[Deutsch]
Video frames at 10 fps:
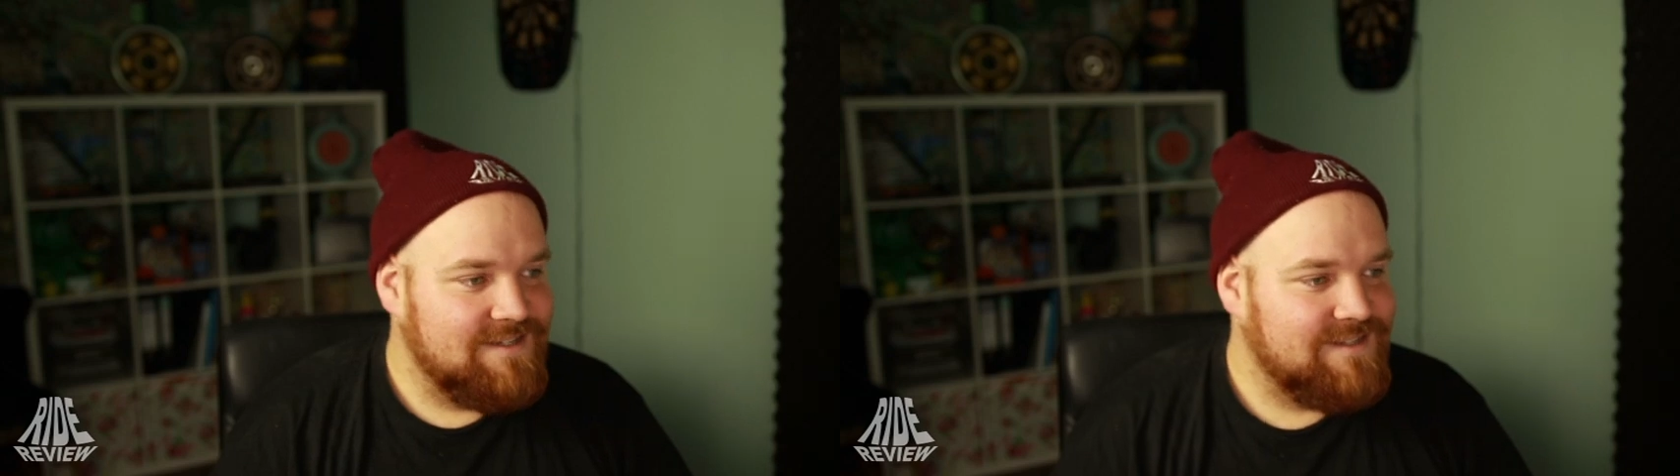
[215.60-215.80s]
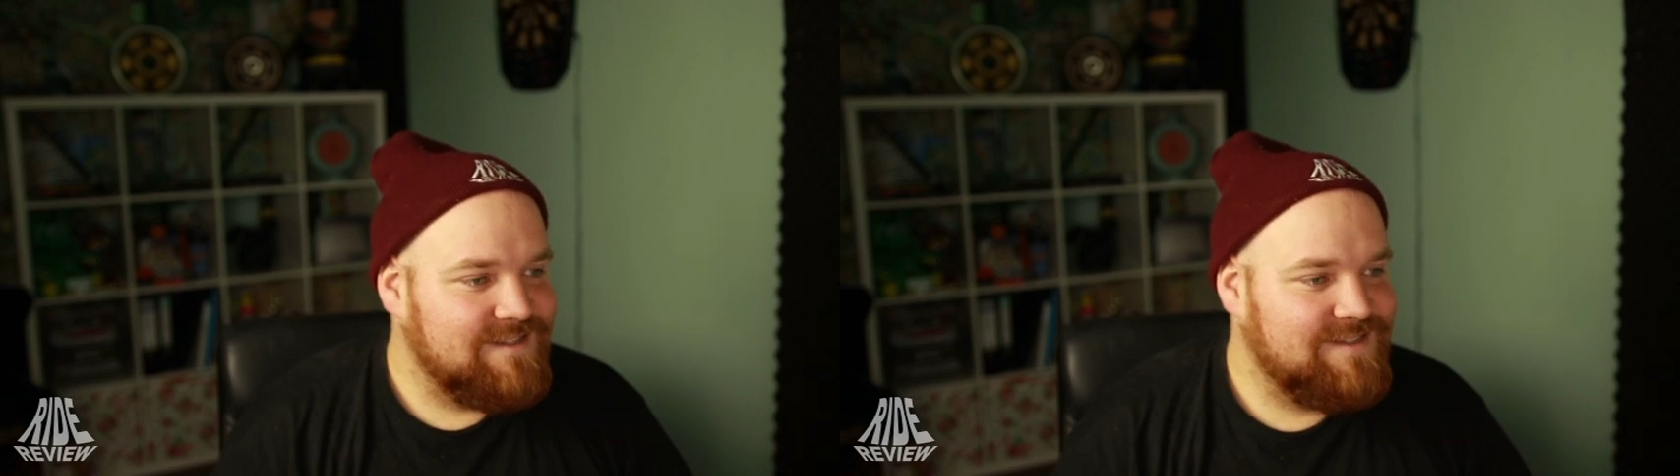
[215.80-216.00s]

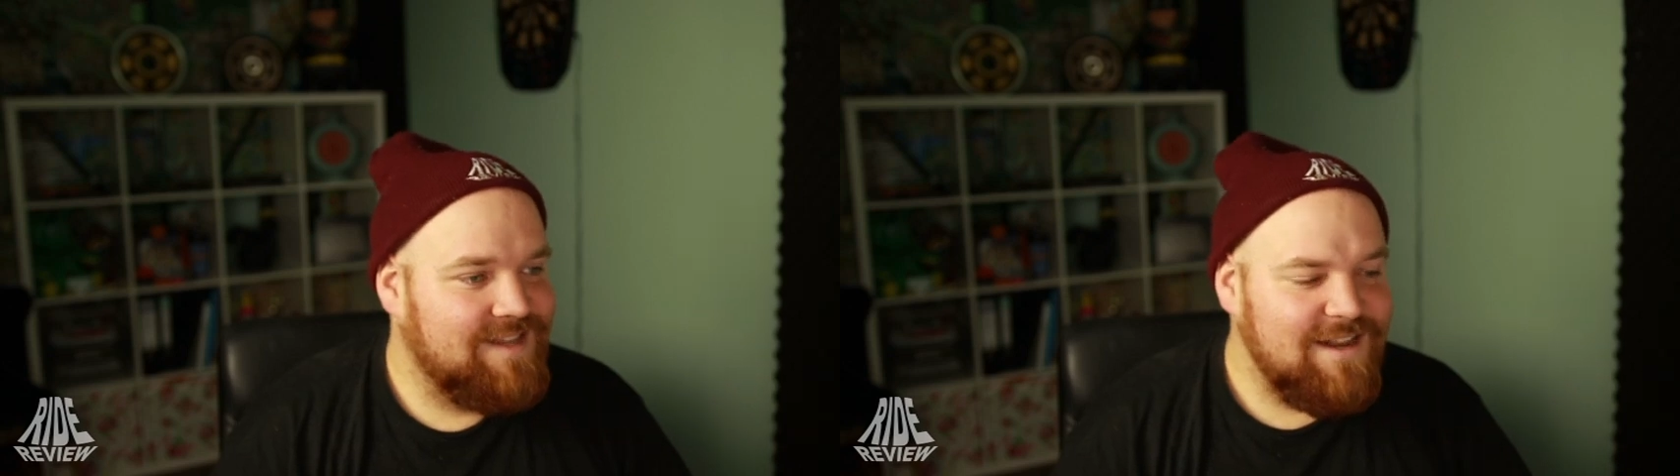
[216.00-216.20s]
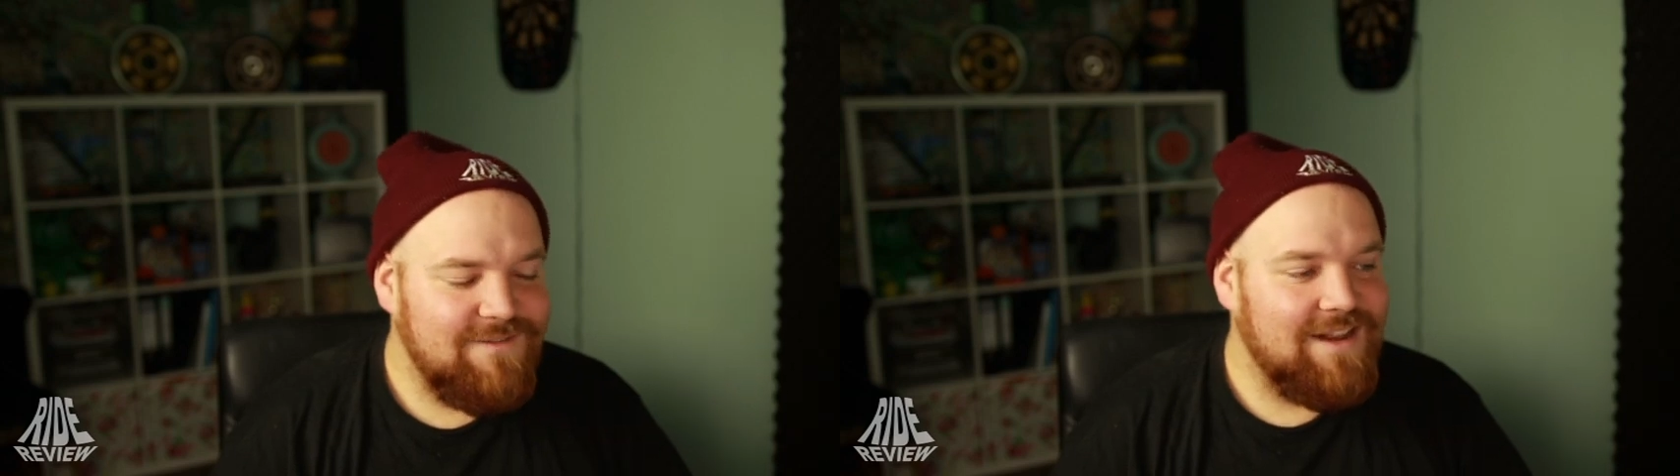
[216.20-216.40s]

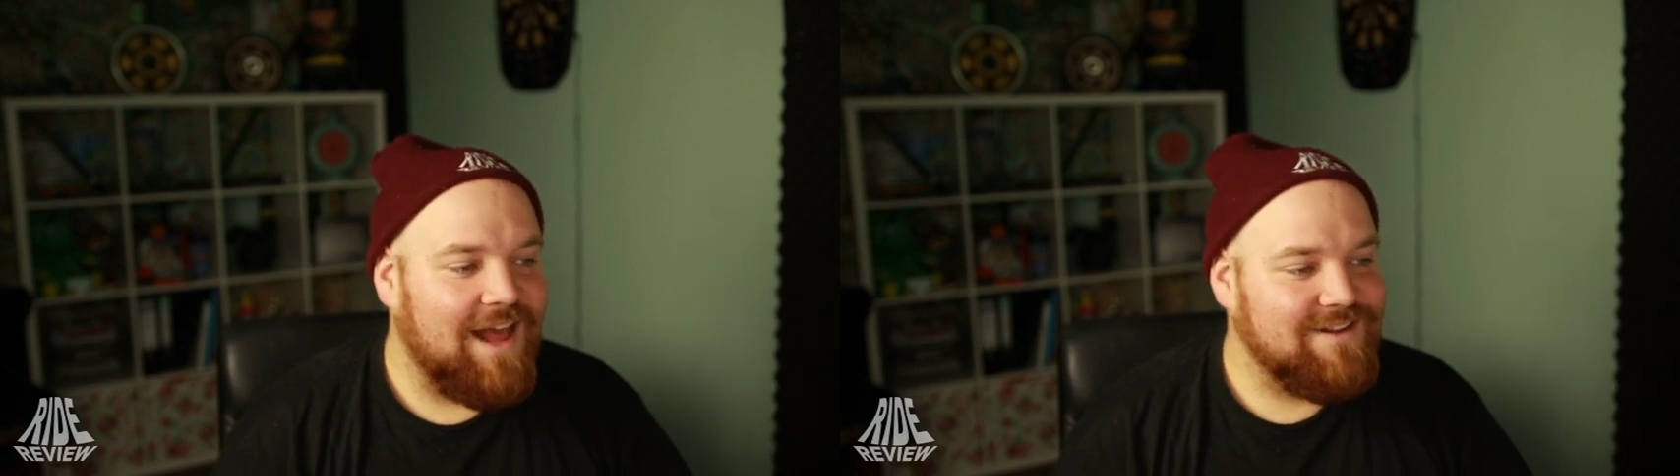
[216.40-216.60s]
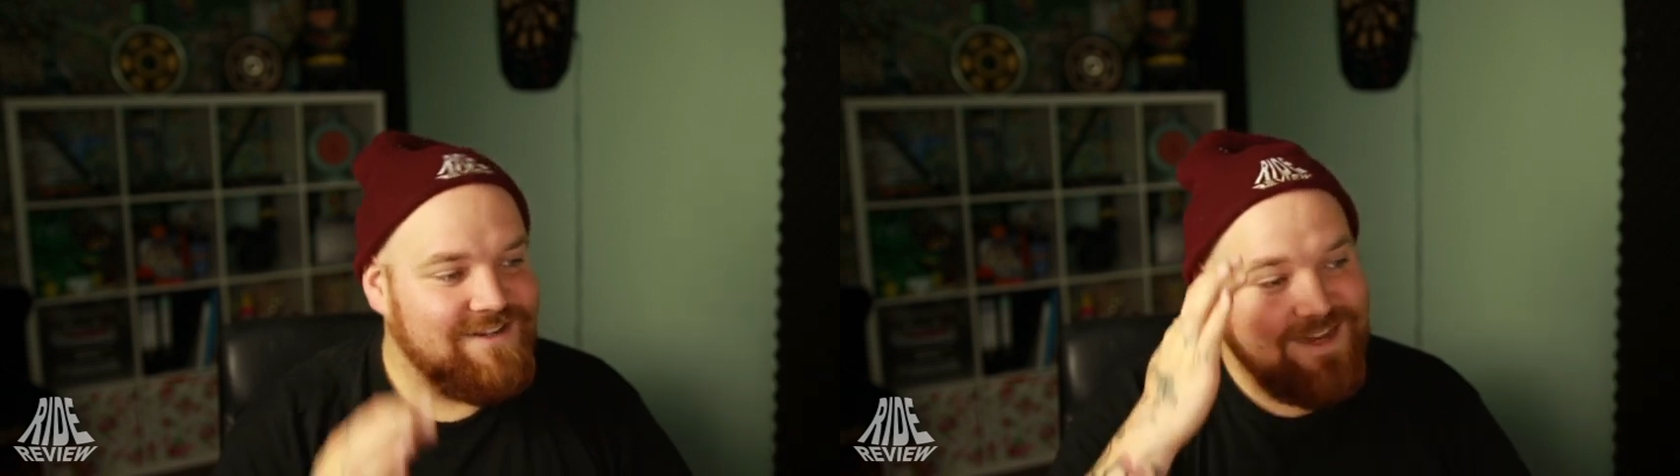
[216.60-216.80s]
Dann
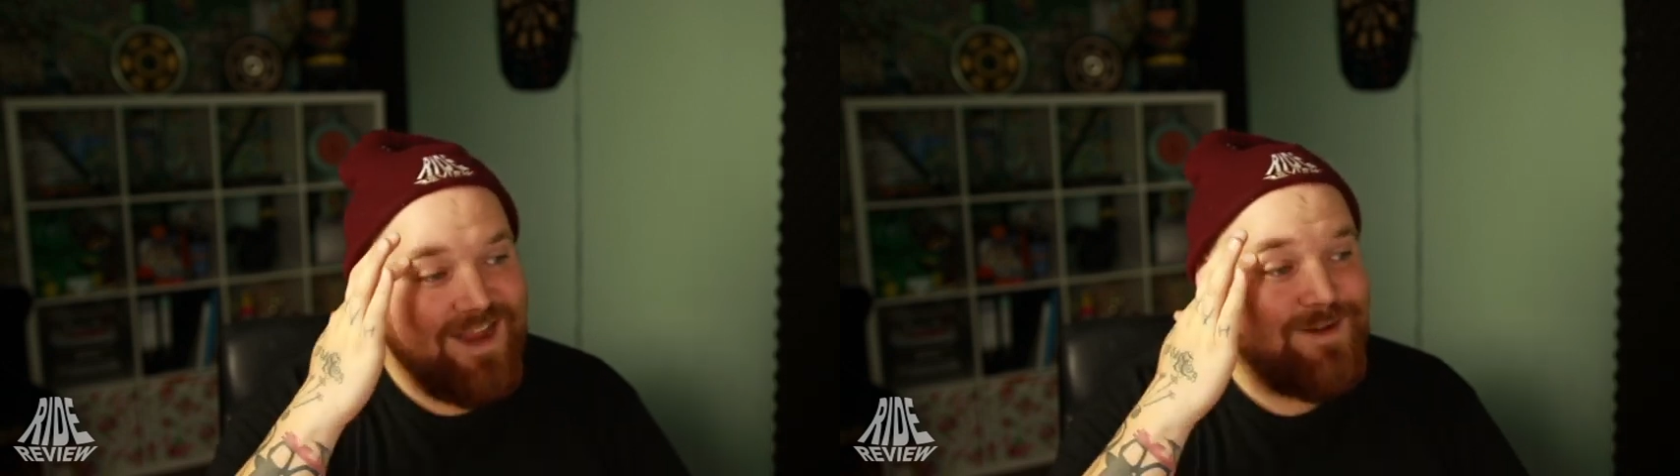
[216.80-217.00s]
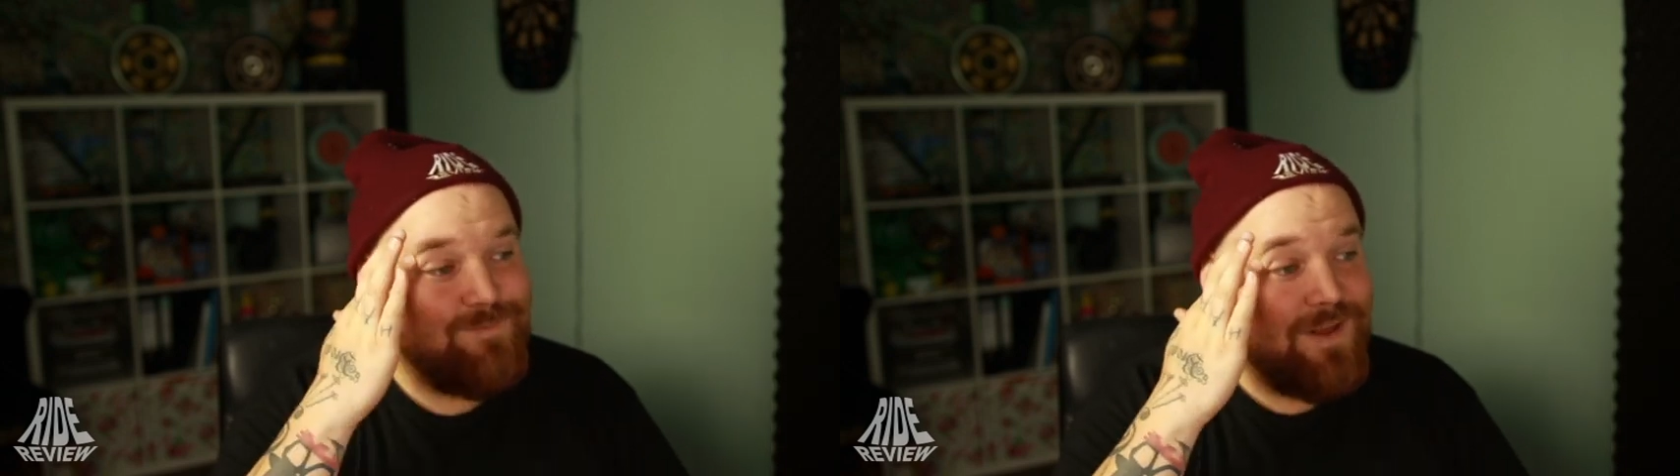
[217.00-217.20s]
hatte ich
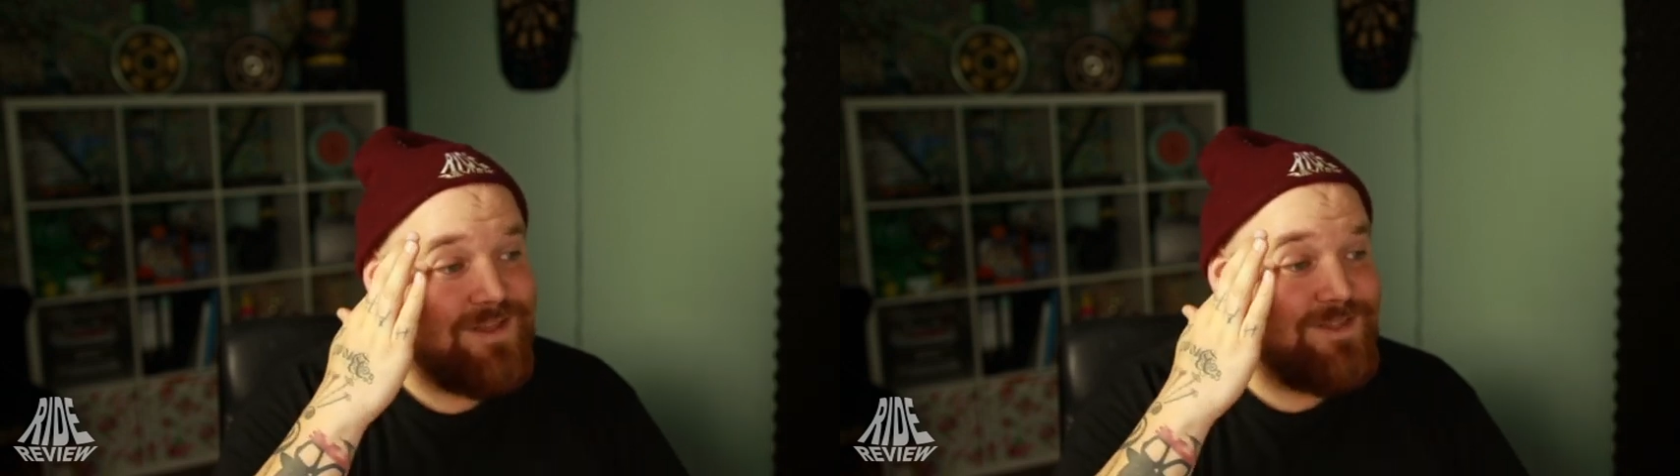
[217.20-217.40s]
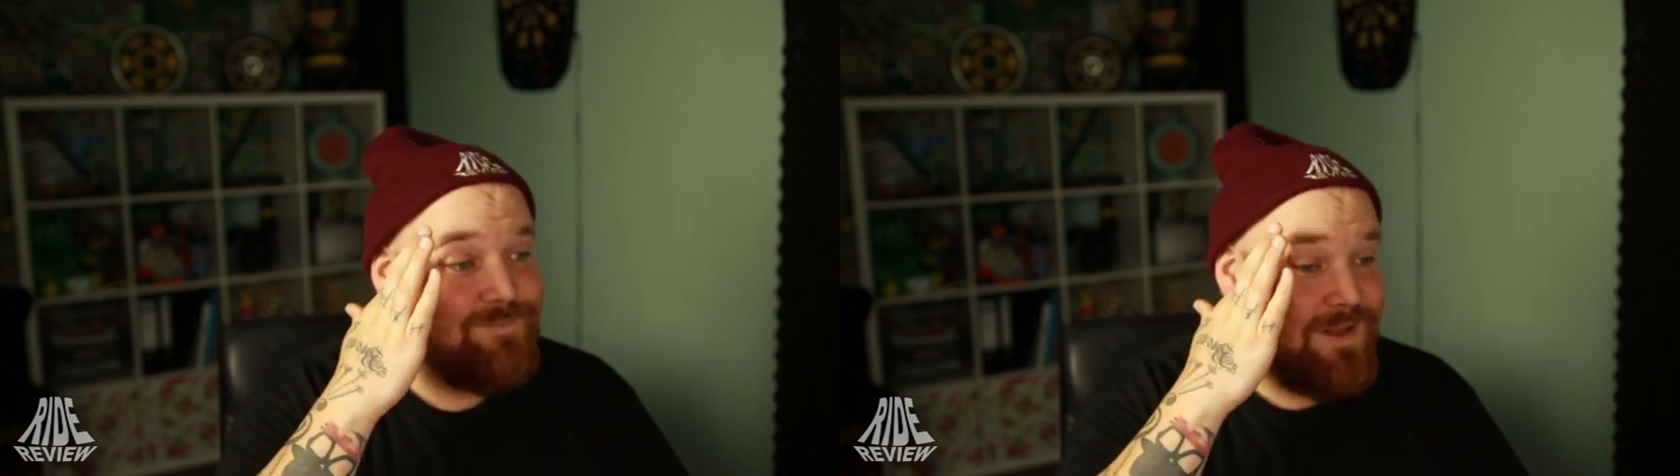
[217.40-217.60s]
einen
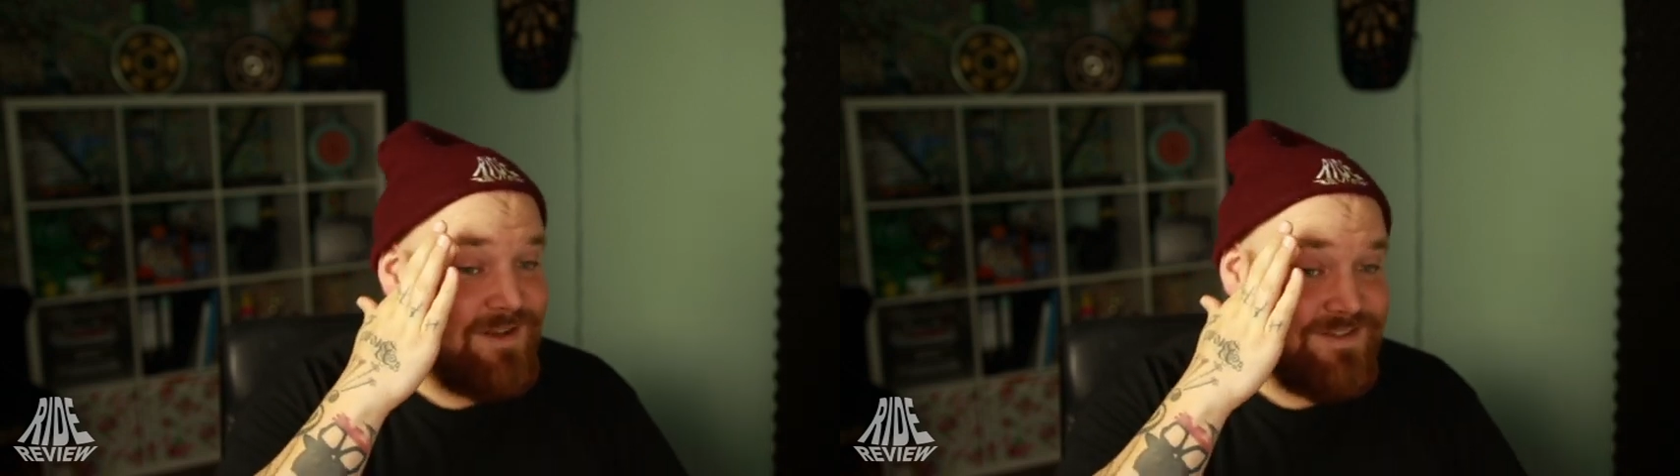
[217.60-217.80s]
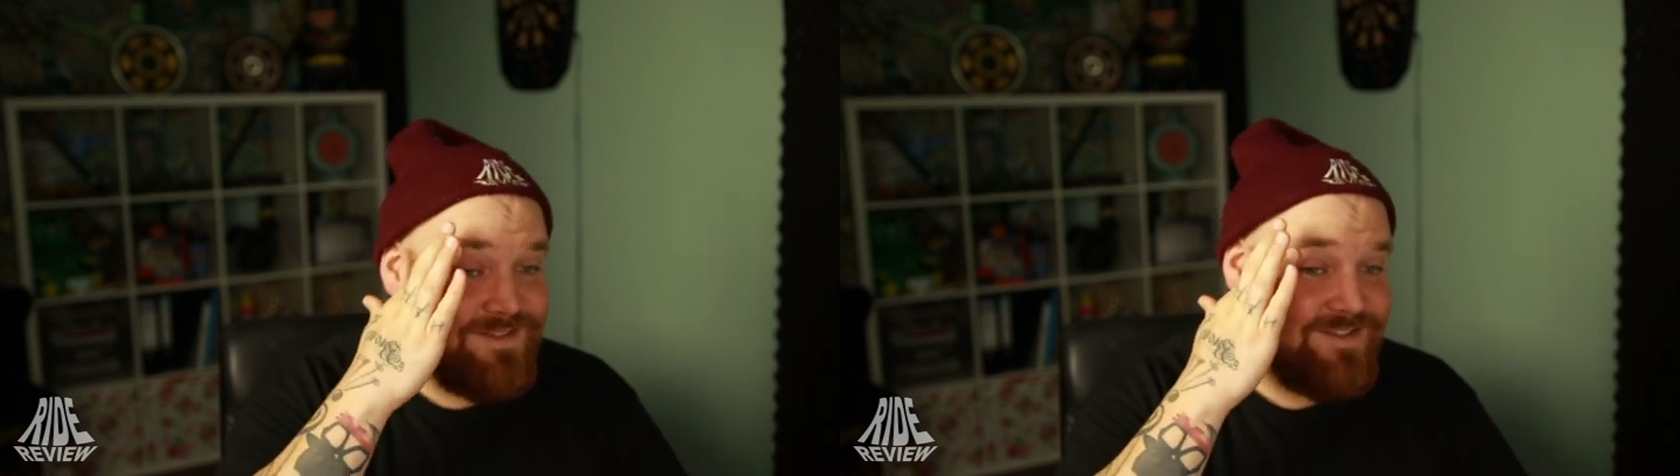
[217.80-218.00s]
per
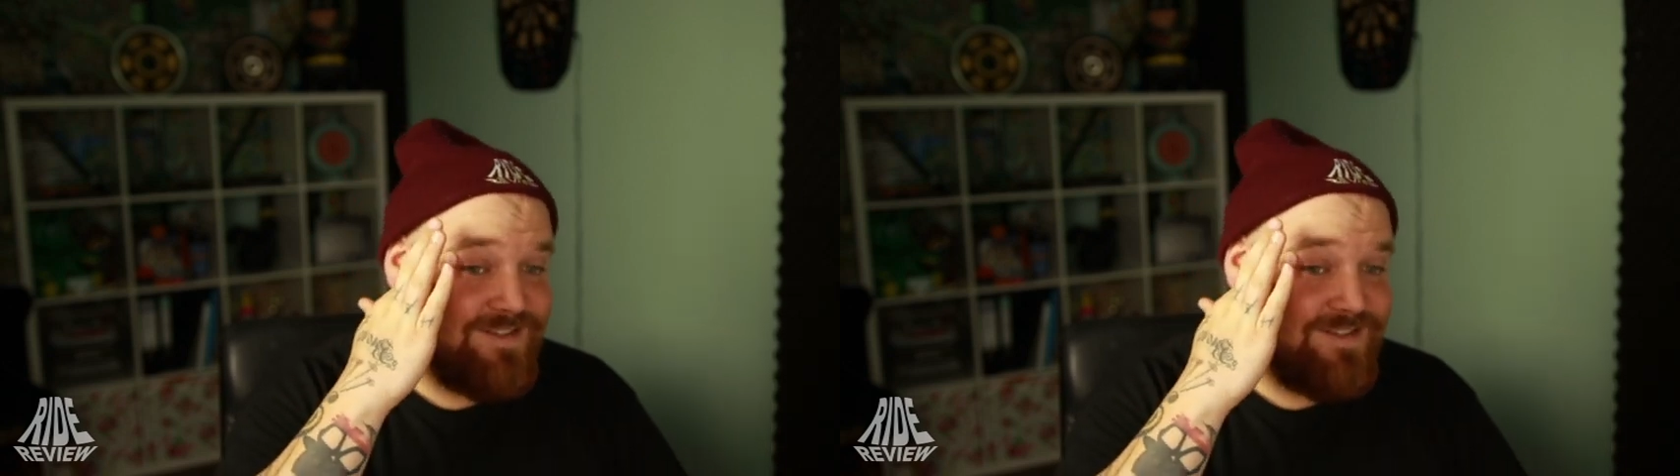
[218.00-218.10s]
E-Mail,